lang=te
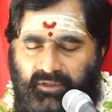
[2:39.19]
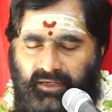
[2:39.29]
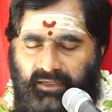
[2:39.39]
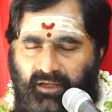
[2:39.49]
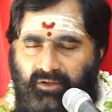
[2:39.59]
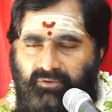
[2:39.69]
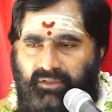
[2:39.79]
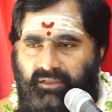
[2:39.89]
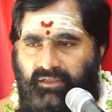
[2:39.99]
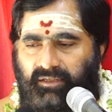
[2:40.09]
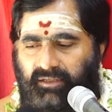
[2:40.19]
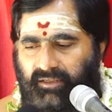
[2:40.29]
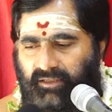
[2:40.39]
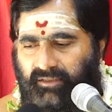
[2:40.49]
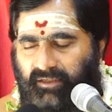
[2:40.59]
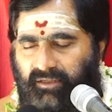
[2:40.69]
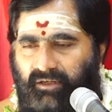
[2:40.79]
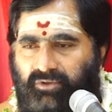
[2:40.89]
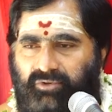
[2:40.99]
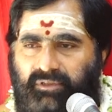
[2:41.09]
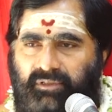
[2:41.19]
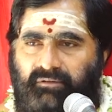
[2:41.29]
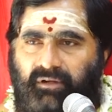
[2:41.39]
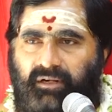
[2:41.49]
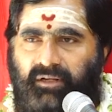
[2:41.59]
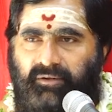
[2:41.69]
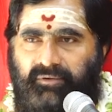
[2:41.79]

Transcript: ఎట్లా ఉన్నది అని అంటే అంతఃకరణ శుద్ధి ద్వారా